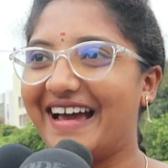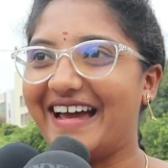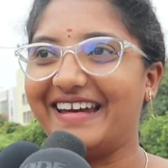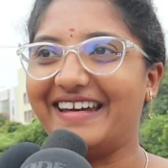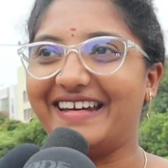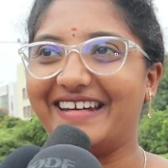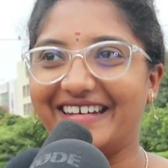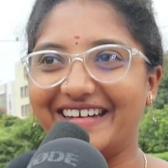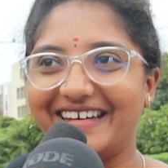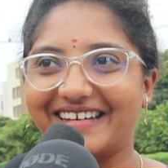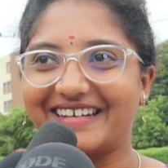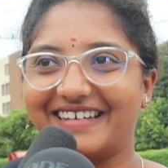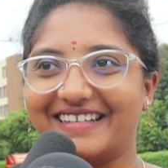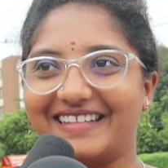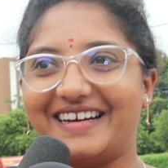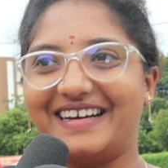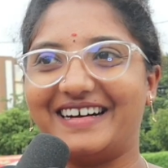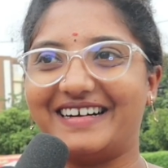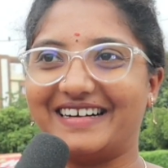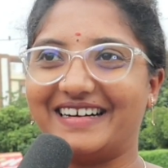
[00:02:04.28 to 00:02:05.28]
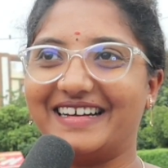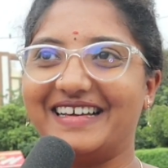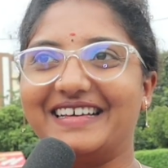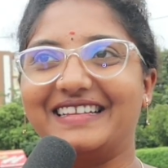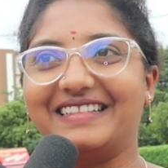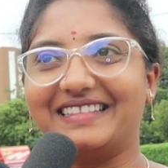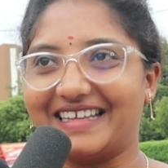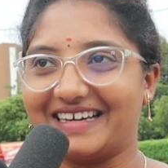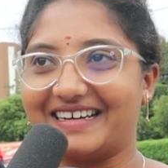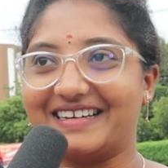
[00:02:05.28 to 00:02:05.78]
ఆయన అన్నారు కదా
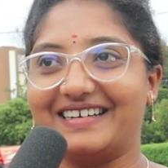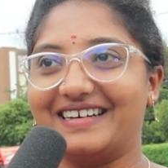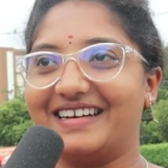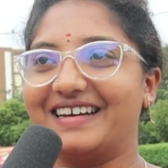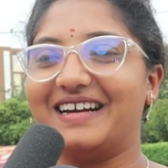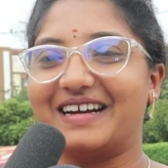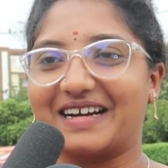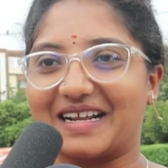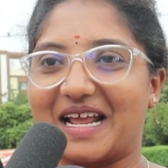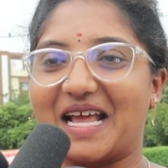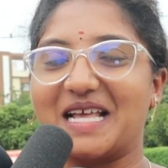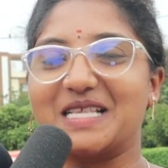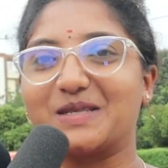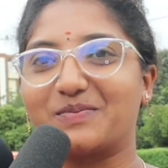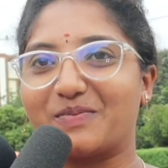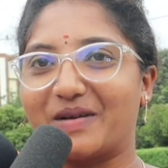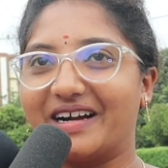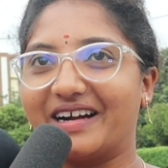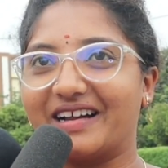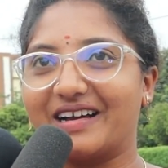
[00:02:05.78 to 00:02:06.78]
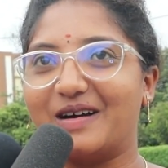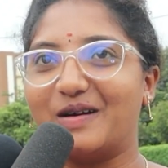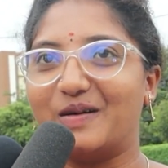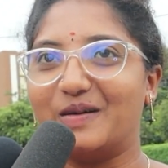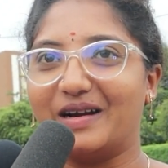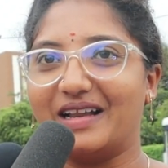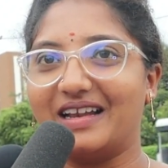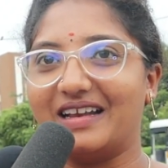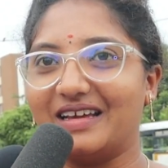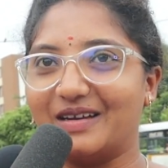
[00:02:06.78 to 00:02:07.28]
ఇంతకన్నా నేను గా
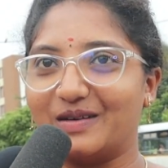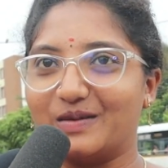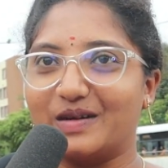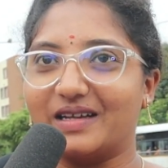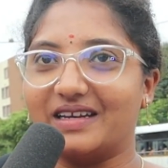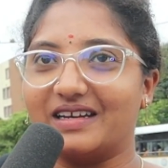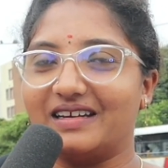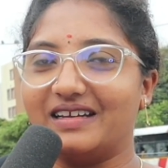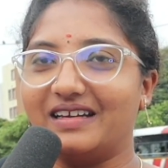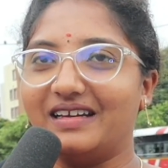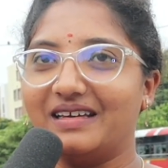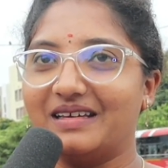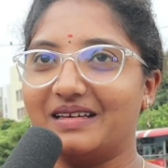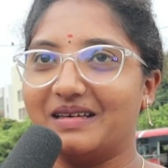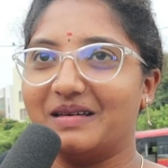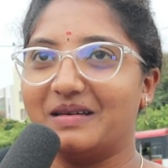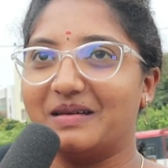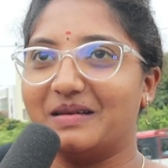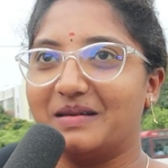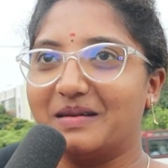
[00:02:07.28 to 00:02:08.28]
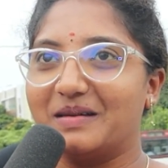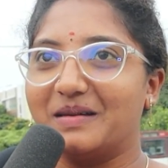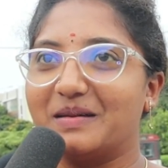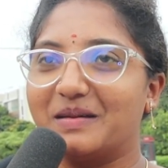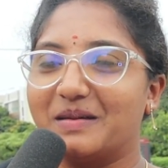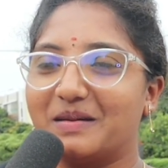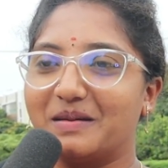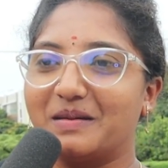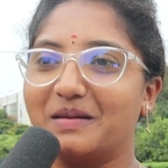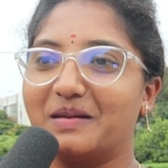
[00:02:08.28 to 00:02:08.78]
ఉండలేను అనని
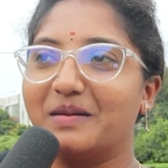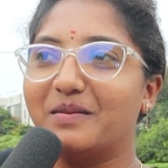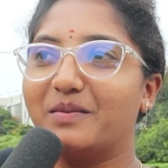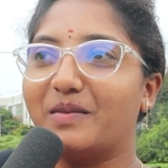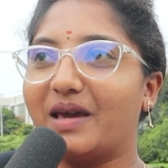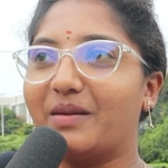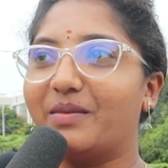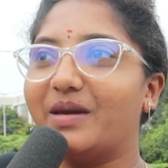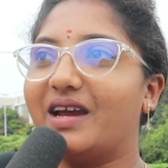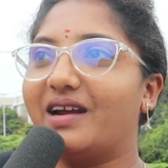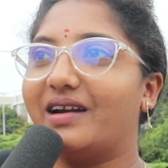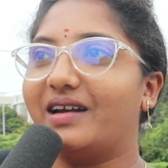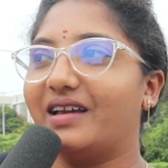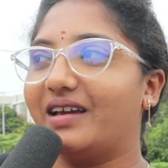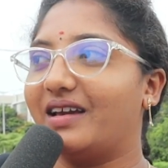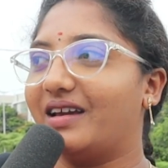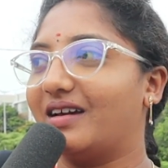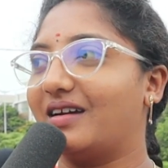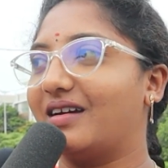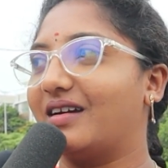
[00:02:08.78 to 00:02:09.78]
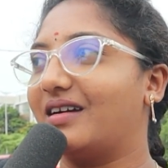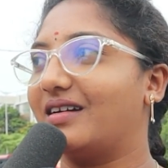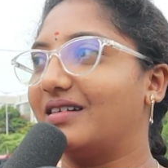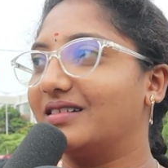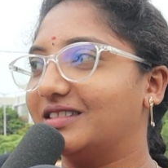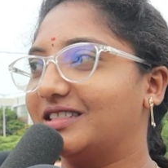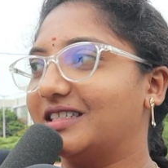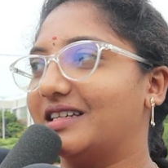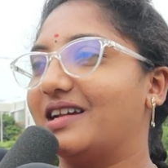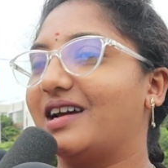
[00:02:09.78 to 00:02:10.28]
మేబీ అంటే
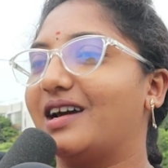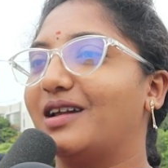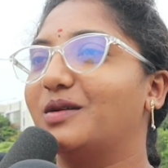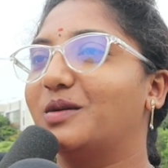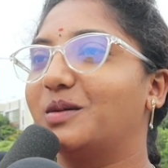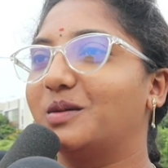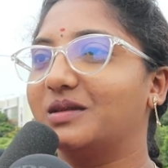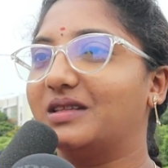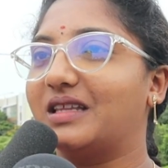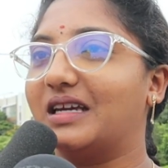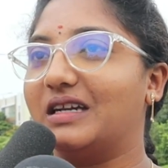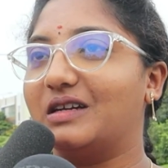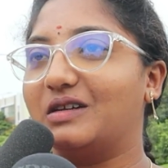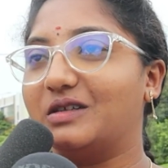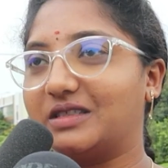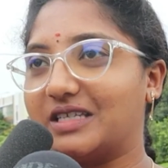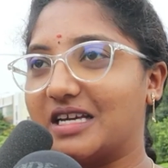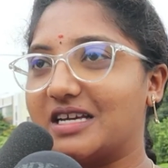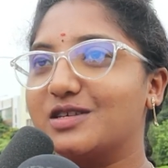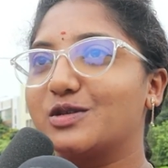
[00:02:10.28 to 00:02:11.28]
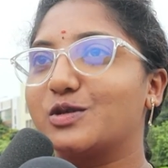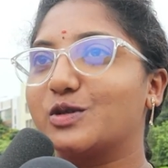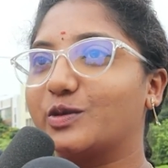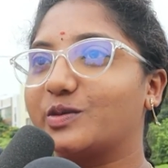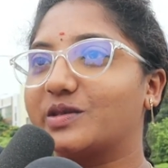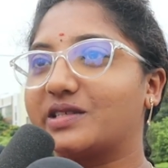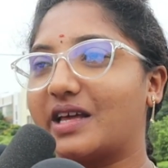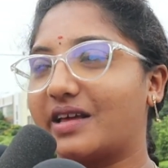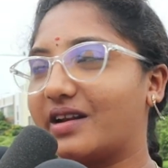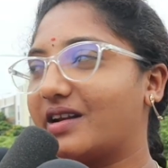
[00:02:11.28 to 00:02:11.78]
జనాలు తనలో చేంజ్
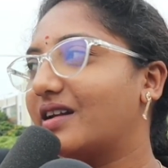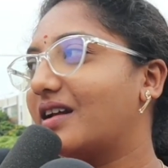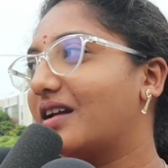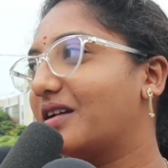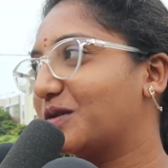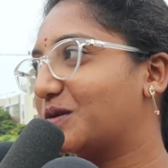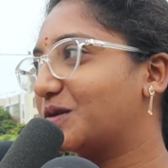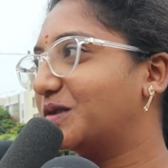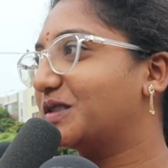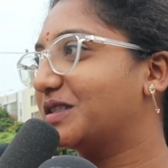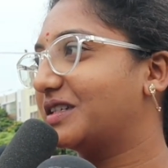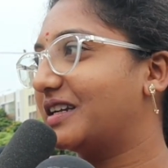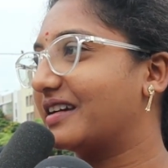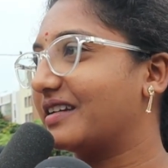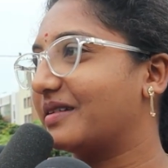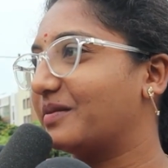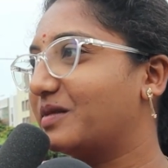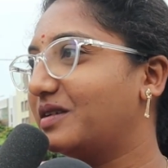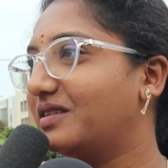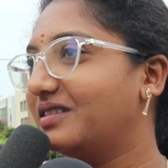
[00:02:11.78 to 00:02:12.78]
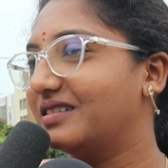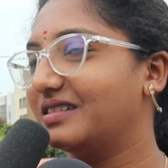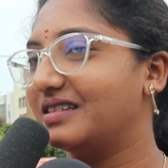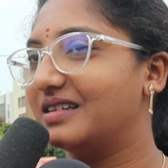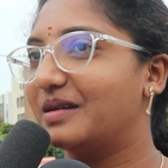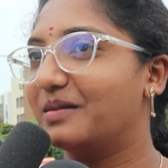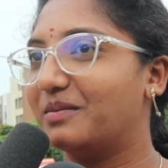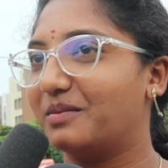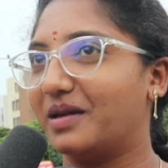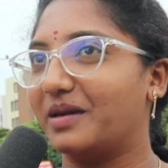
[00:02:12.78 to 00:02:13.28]
చూస్తారని అనుకుంటున్నారేమో
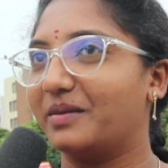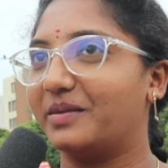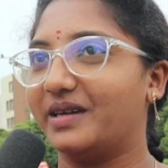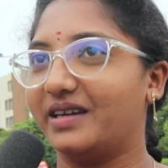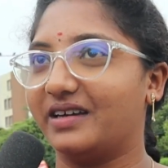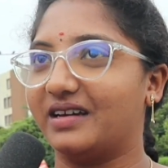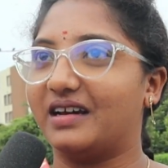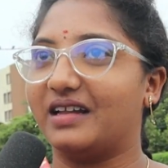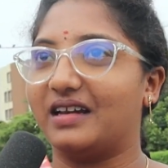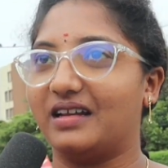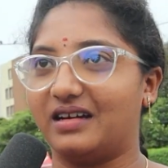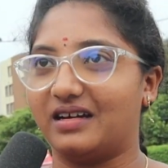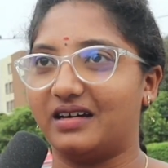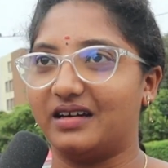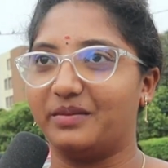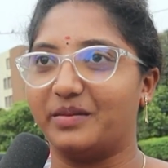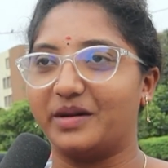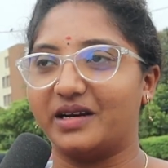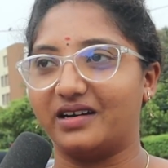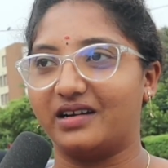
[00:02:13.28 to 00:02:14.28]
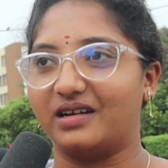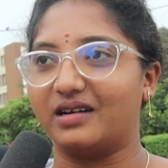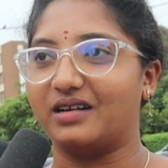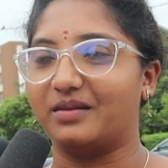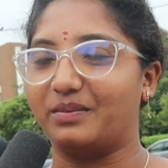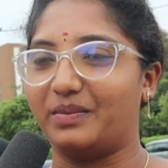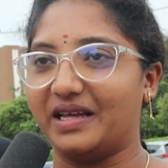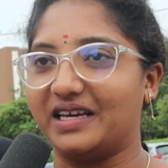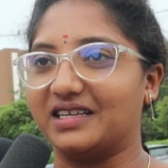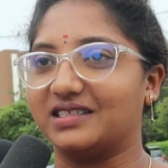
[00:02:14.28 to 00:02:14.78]
మేబీ అలా ఏమన్నా
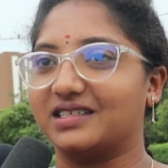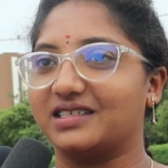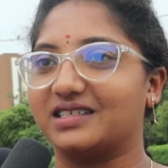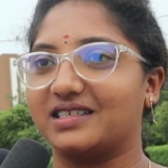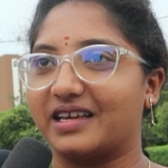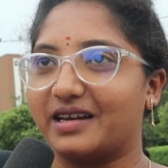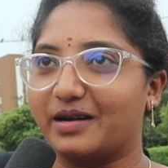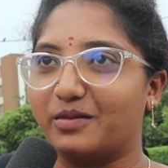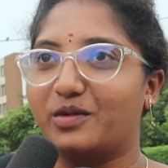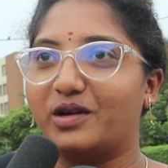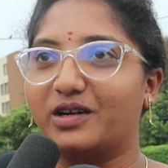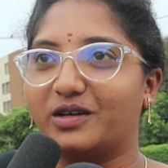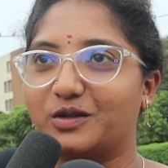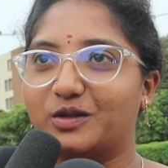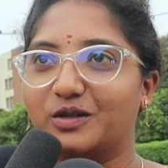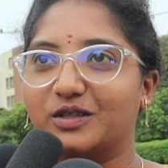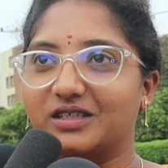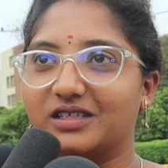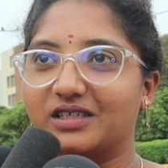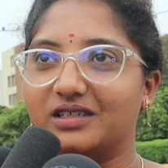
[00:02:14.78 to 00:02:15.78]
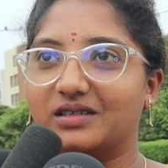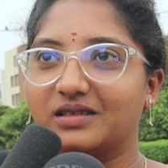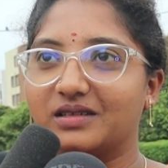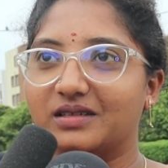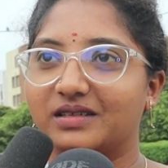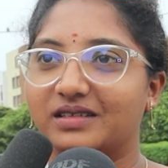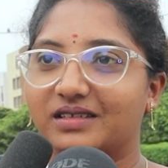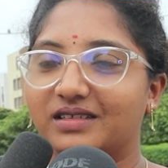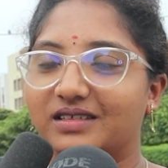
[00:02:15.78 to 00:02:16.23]
ప్లే చేస్తారేమో అనుకుంటున్నాను